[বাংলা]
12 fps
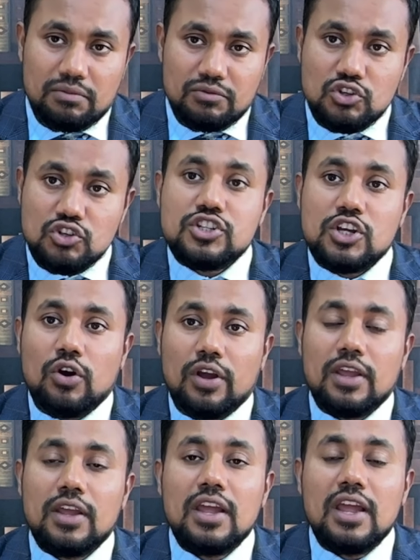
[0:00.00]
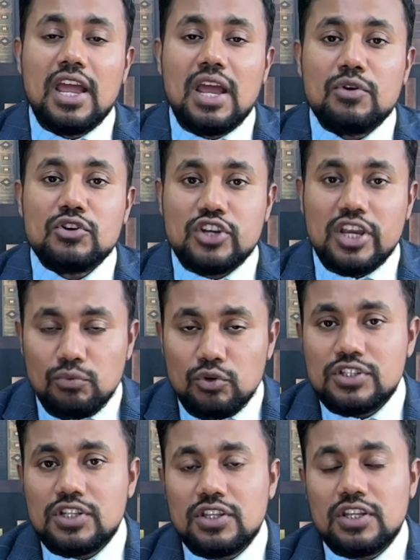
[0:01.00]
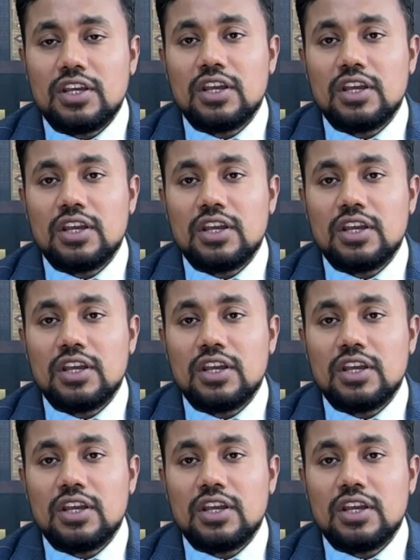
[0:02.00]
সৃষ্টি হয় এবং সেই পরিস্থিতিতে